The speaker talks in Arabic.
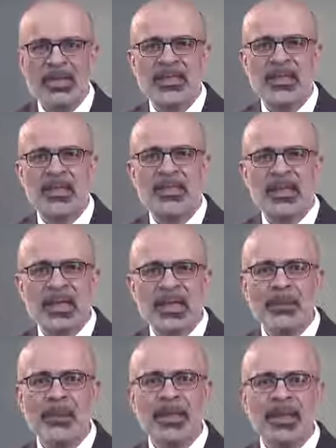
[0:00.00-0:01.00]

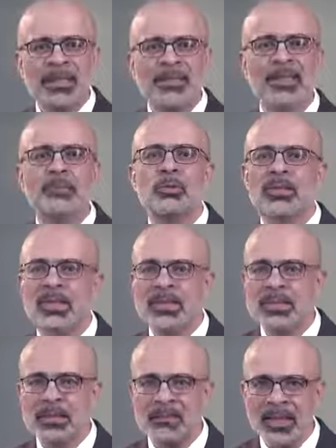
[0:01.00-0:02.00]
سنتكلم عن عدة
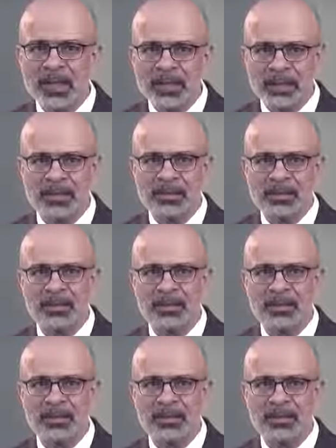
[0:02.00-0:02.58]
مرتكزات في الحياة